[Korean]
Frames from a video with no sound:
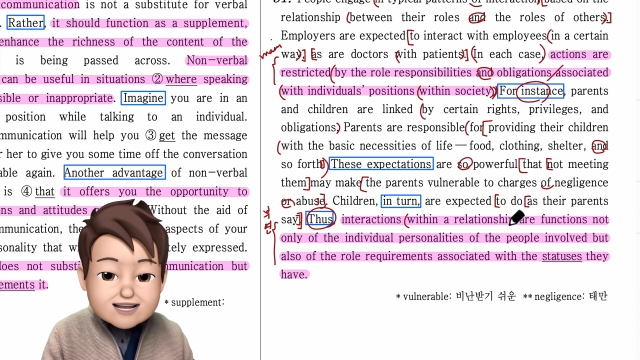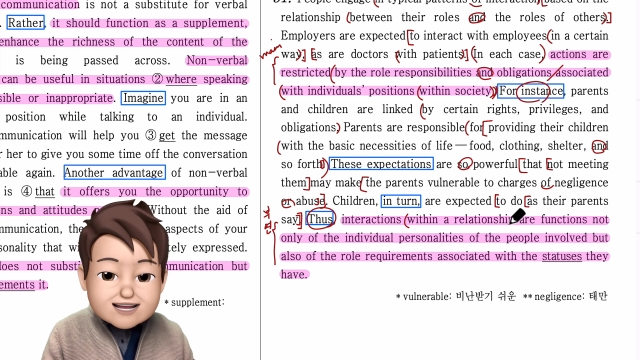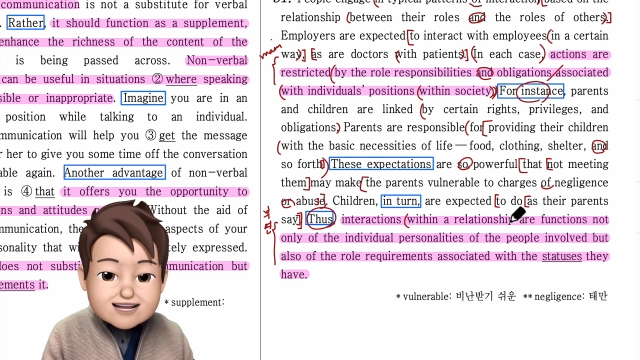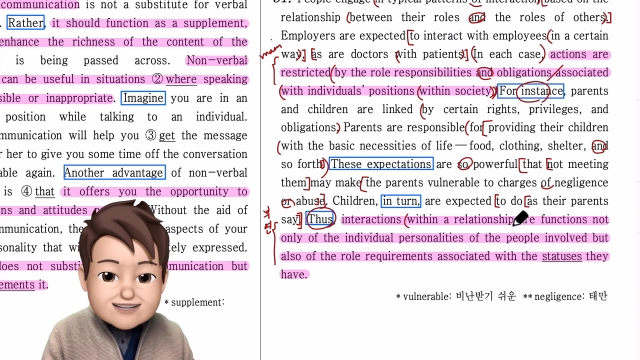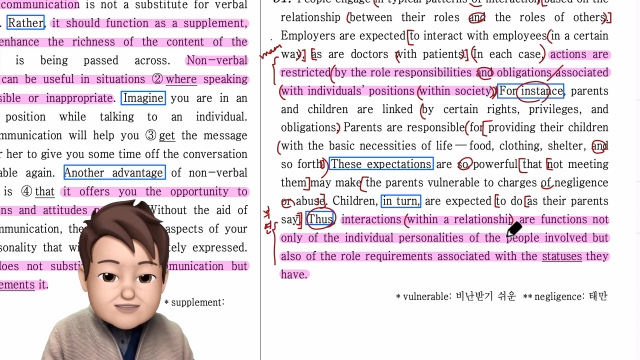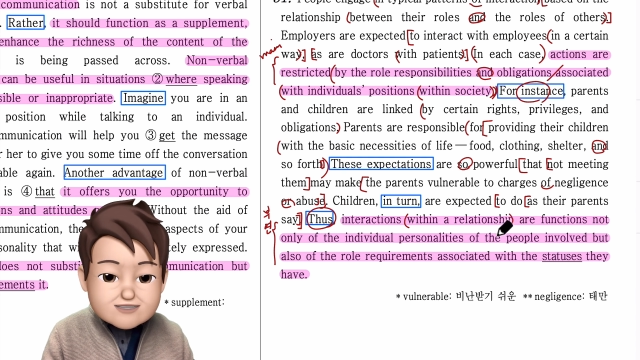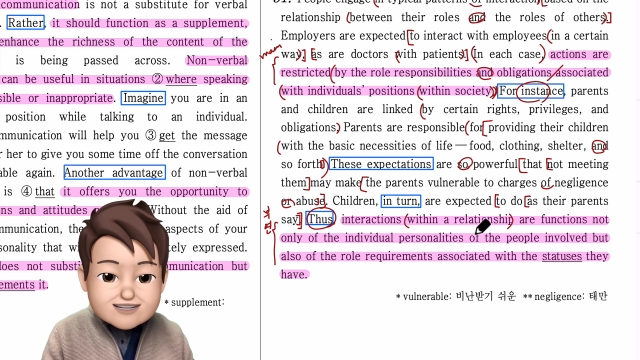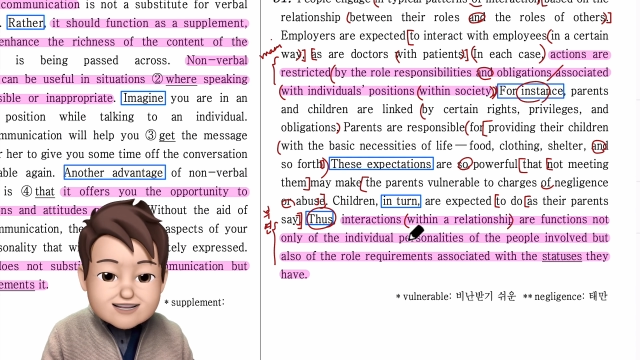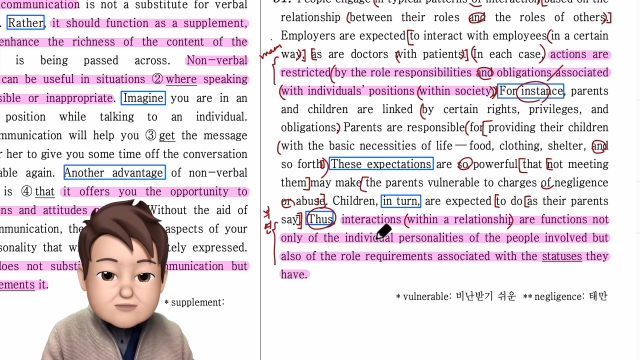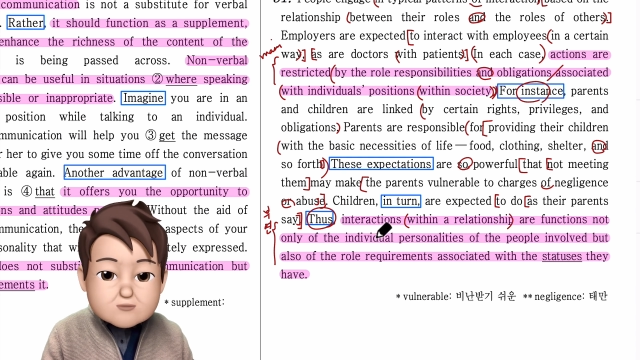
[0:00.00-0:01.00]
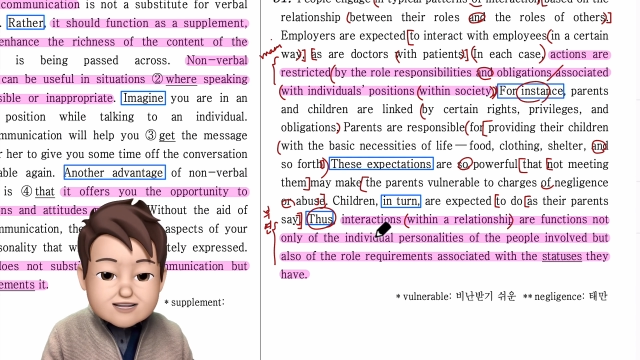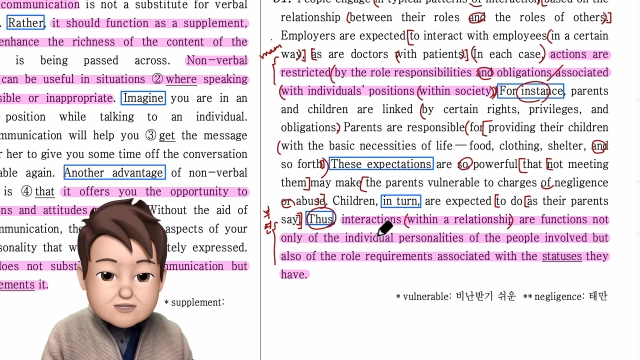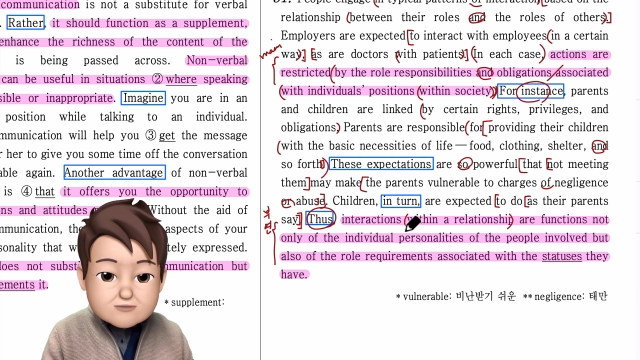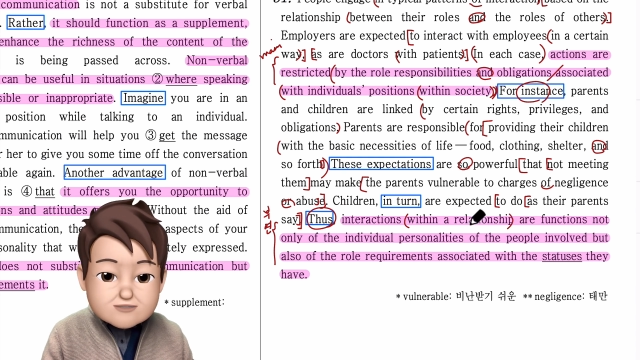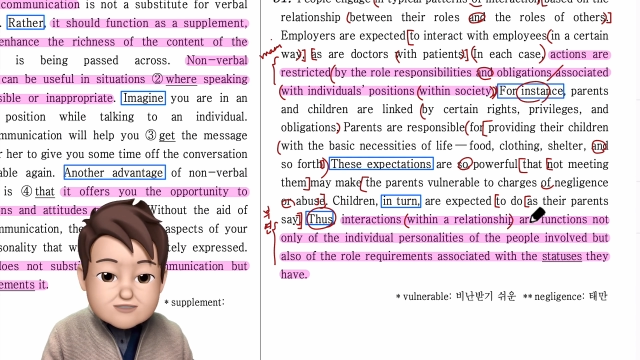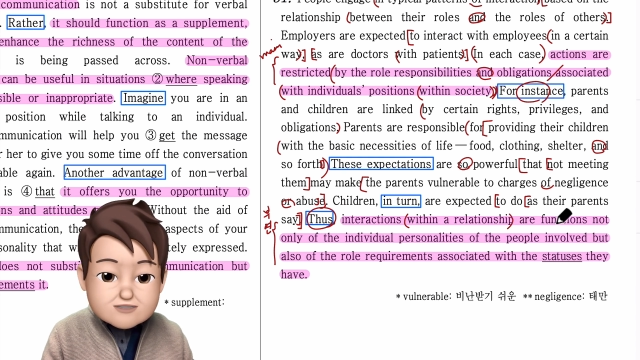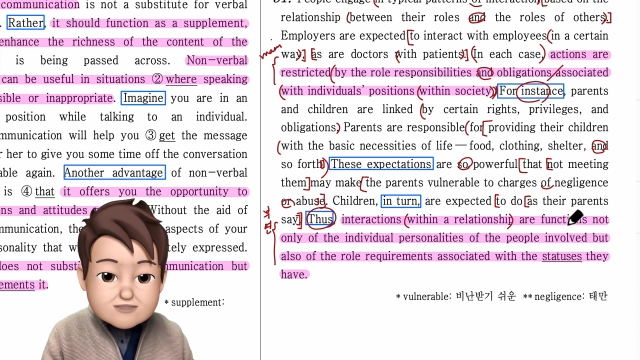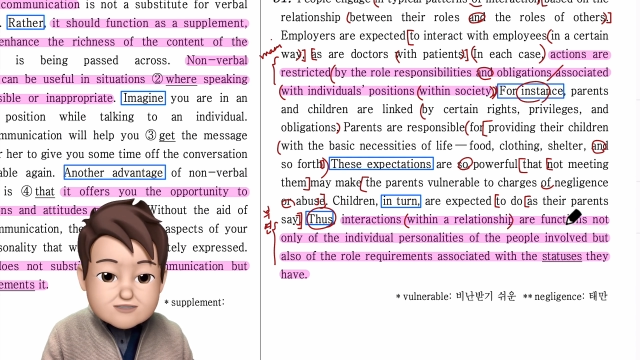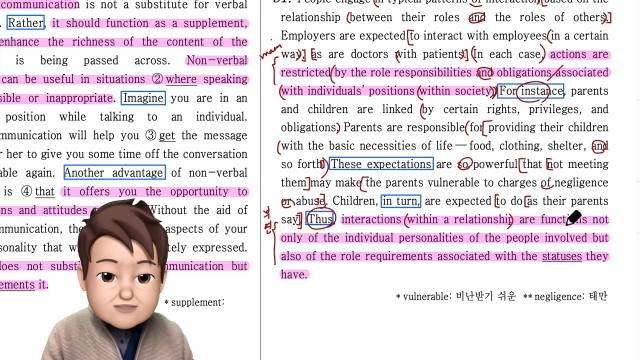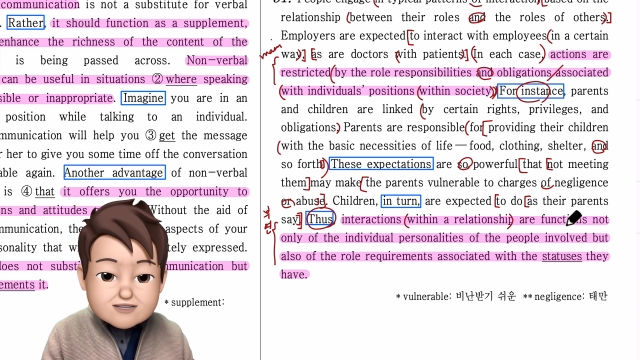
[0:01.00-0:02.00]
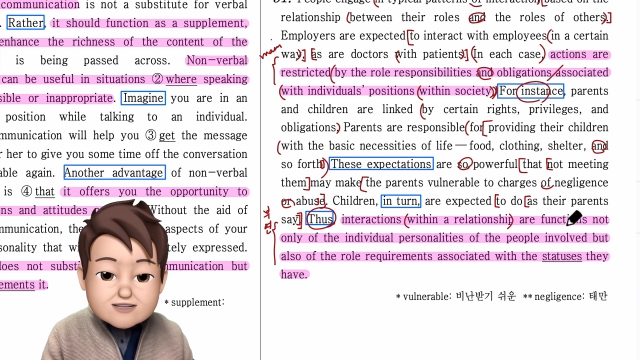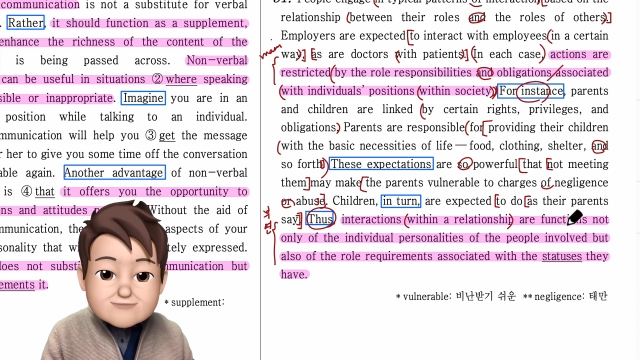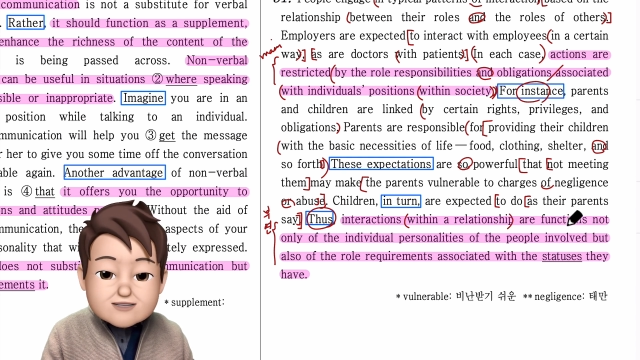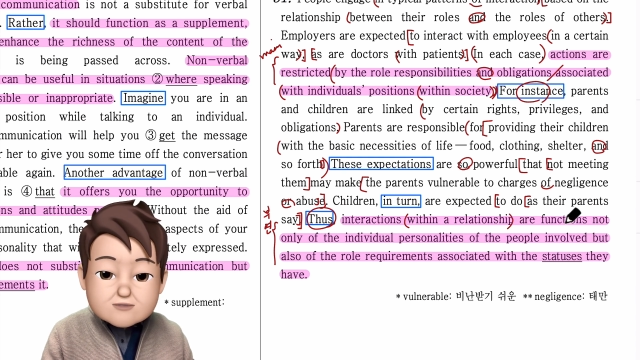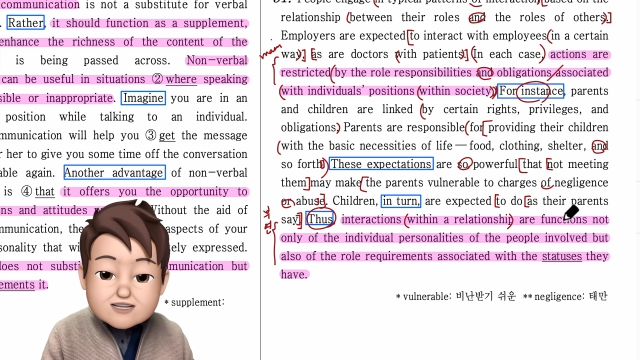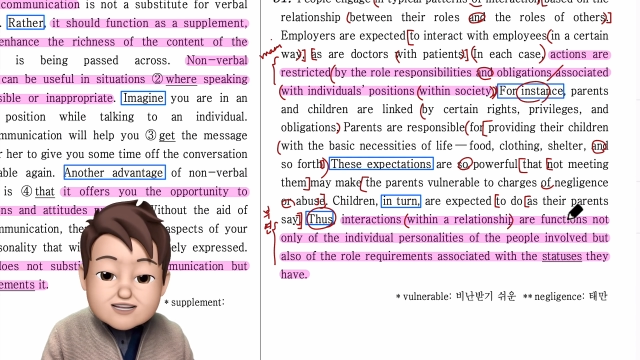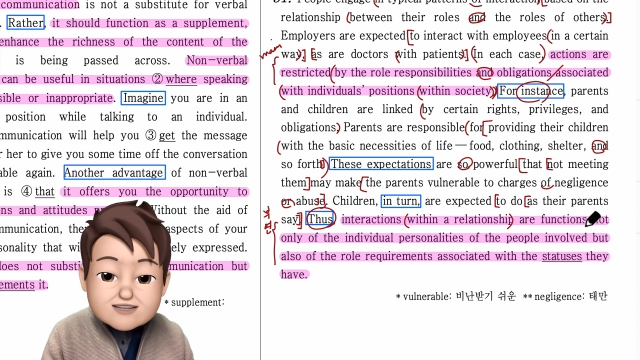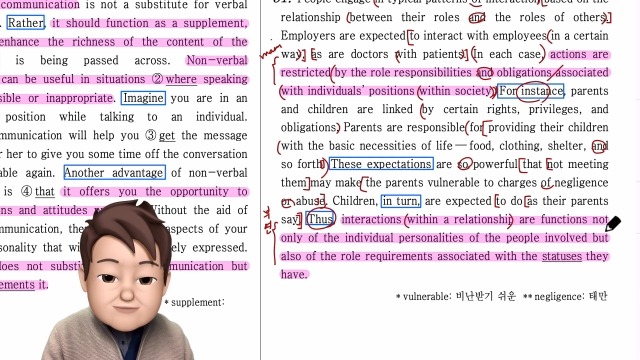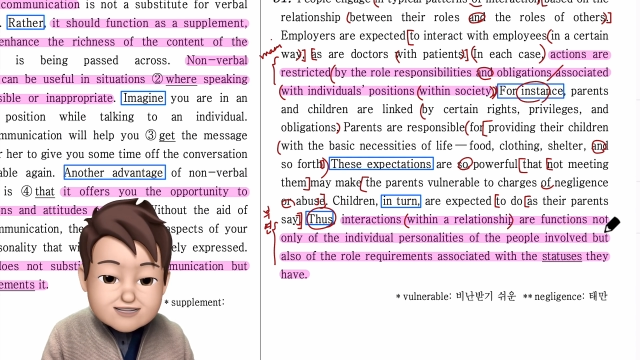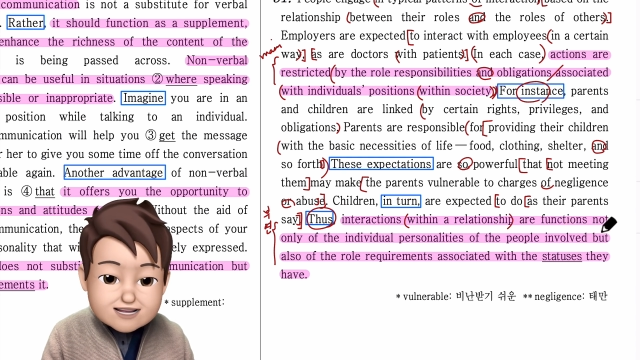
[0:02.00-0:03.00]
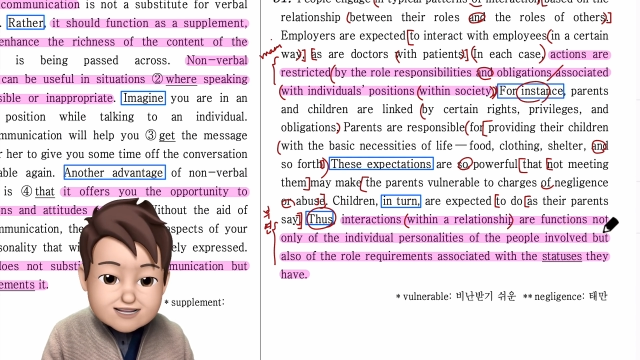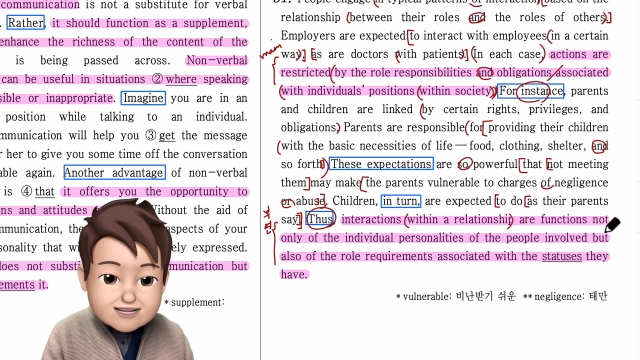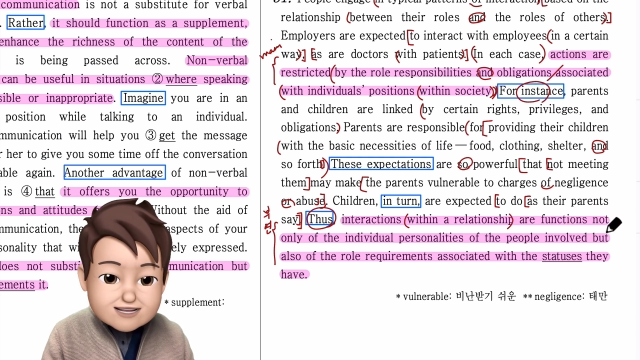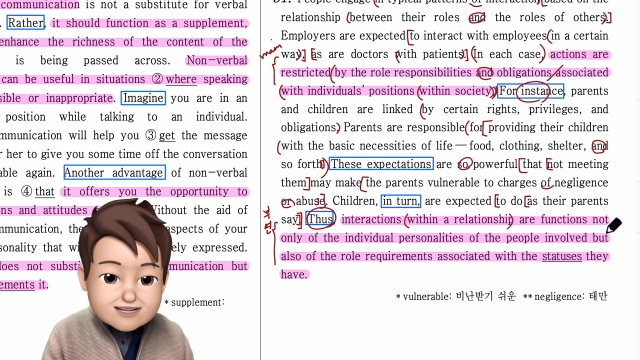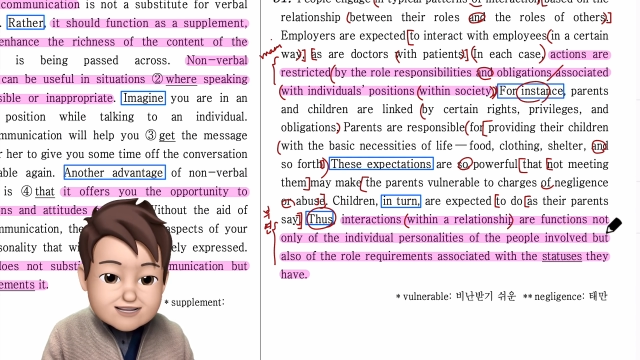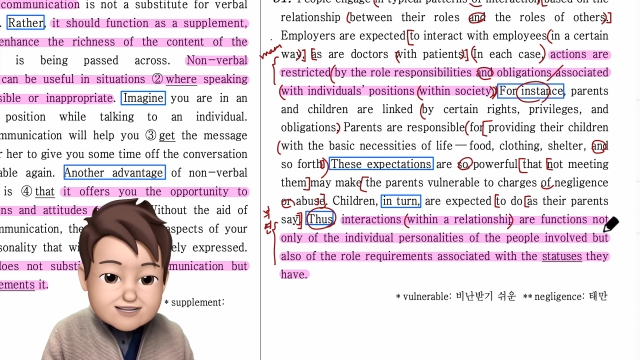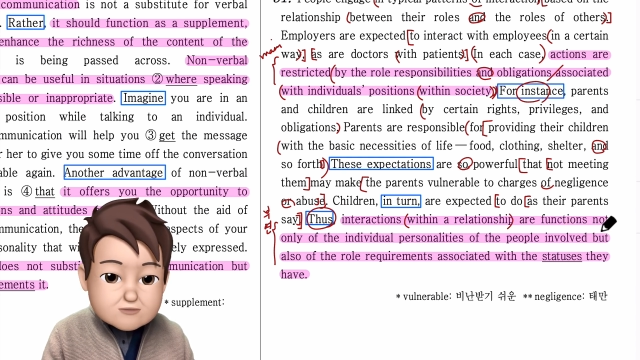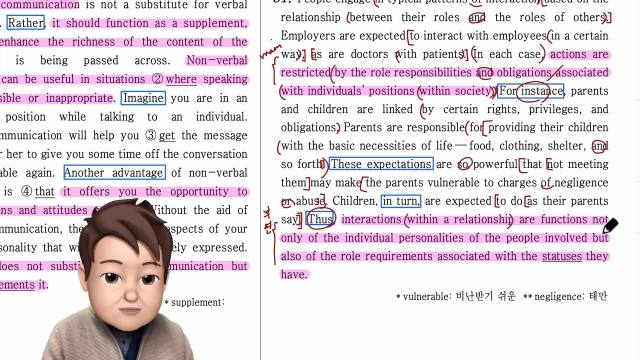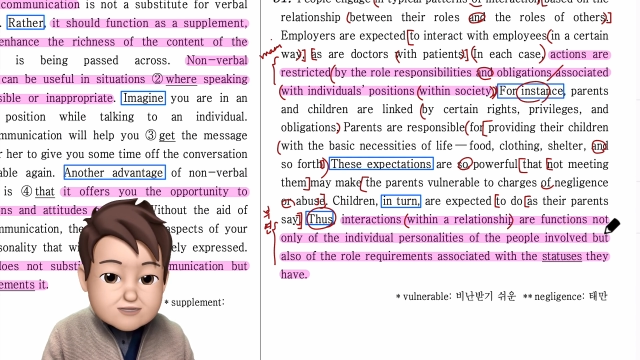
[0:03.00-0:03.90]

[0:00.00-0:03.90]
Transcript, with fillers: 관계 내에서의 상호작용은 바로 기능입니다.